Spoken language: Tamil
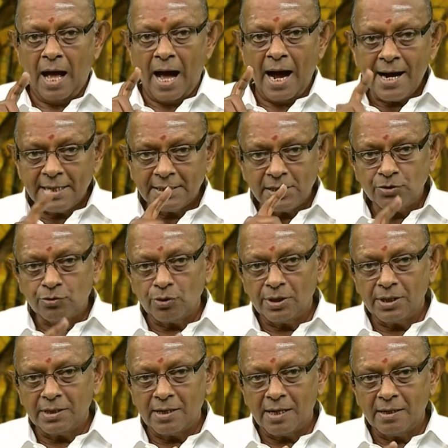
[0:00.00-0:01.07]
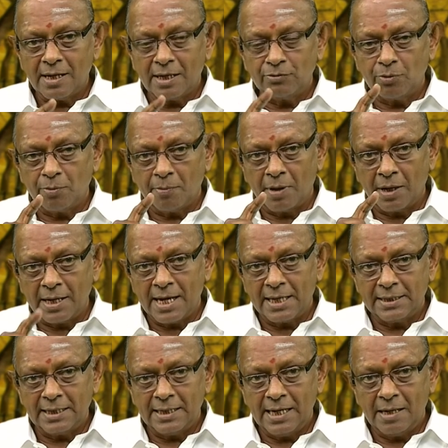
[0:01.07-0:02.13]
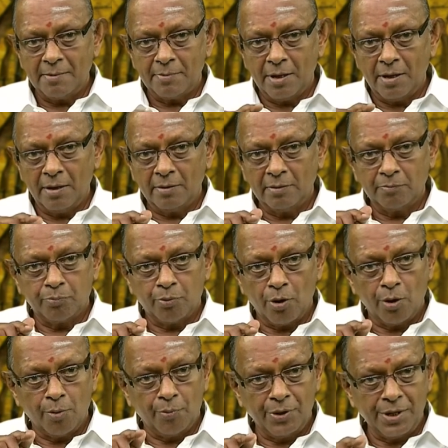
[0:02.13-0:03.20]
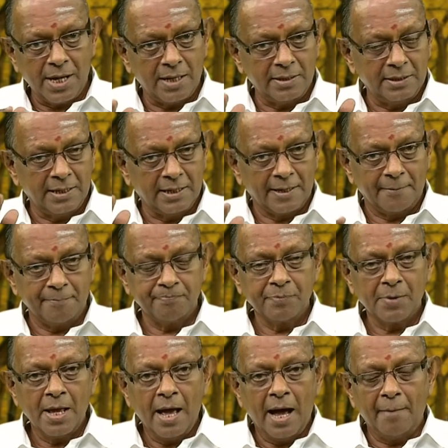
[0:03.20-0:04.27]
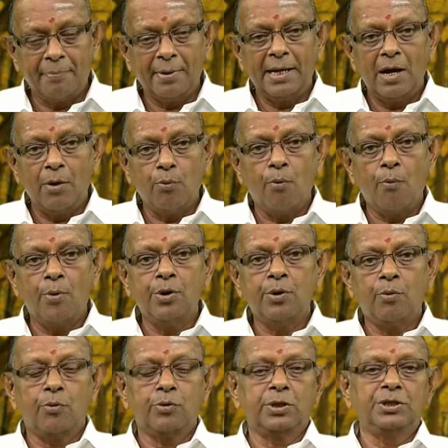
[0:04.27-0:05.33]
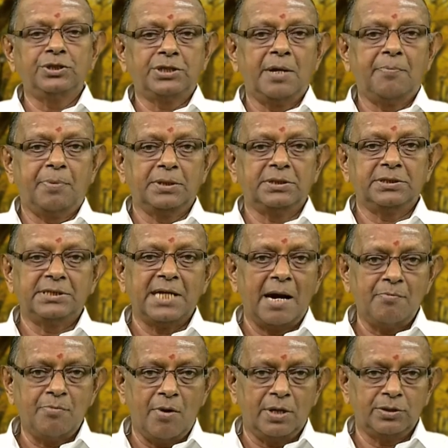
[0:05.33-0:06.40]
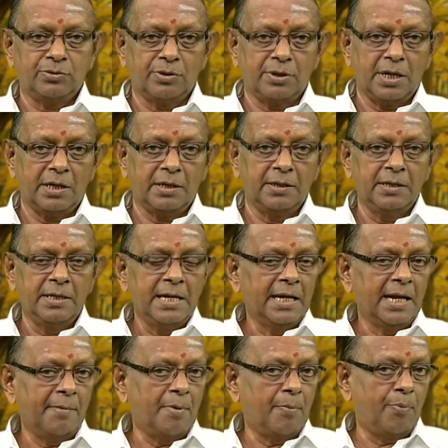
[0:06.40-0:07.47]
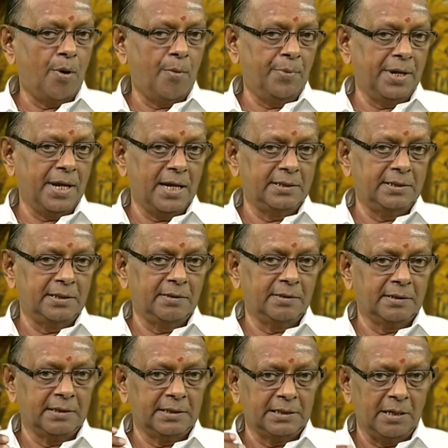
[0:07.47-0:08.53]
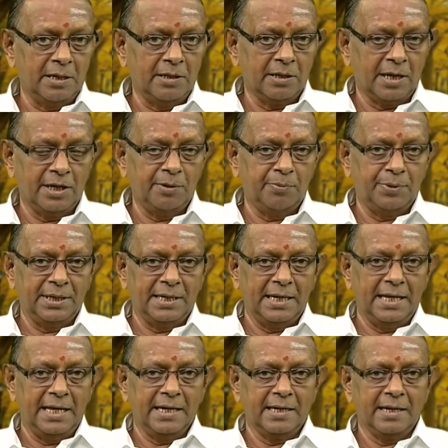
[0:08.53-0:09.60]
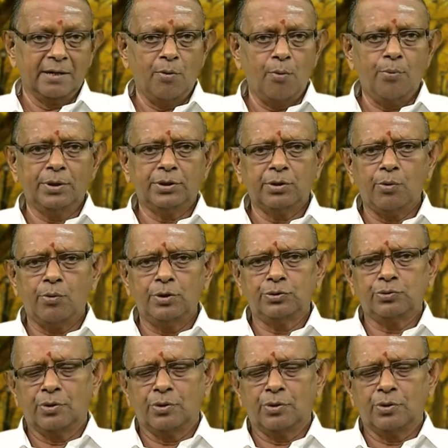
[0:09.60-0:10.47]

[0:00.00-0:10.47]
அங்கதன் சொல்லுகின்றான் அது மரியாதையில் நம்ம போக முடியாதுங்கிறான் அப்போ எல்லாம் ஒவ்வொன்றும் ஒரு நிமிஷம் பேசுது ஜாம்பவான் சொல்கிறாரு நம்ம போக முடியாது சரின்னு கண்டுபிடிக்கலையேங்கிறாங்க ஒவ்வொருத்தரும் ஒன்று